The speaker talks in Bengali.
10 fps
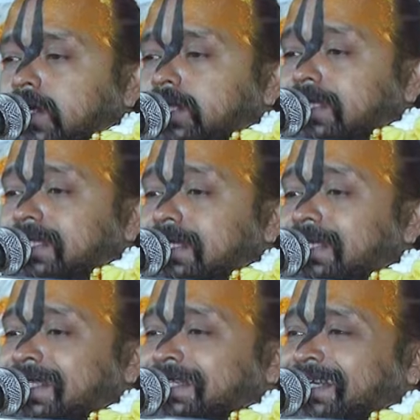হচ্ছে
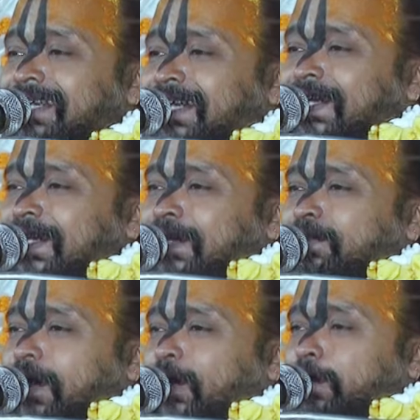
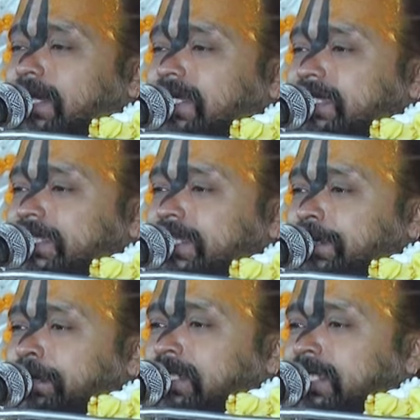ভগবান কৃষ্ণ
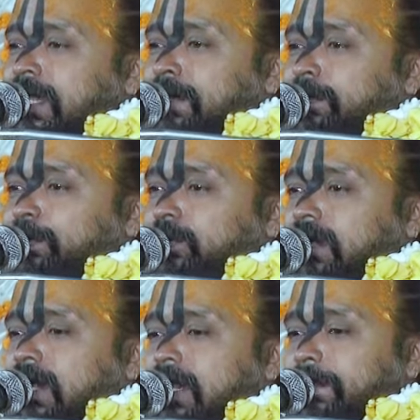বলছে আমার
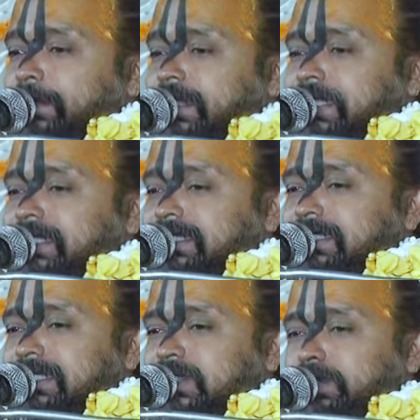বুকখানা পেতে
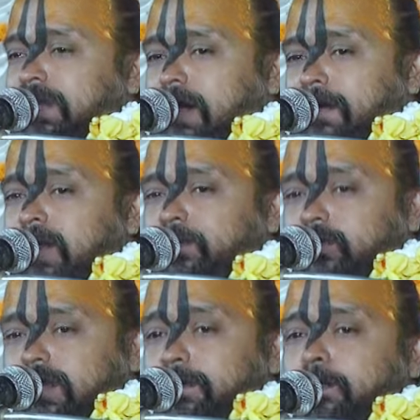দিচ্ছি তুমি আমার
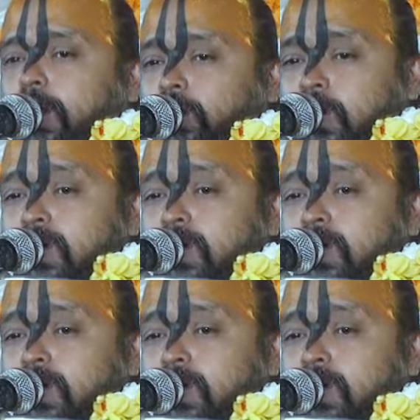বুকে পড়ো